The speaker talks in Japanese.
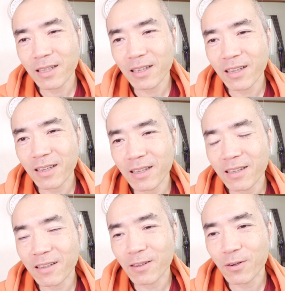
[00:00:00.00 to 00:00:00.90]

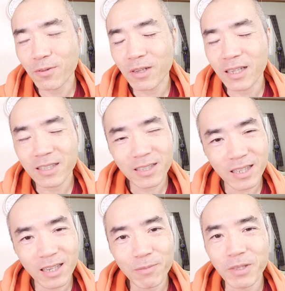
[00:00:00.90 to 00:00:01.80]
でこの味か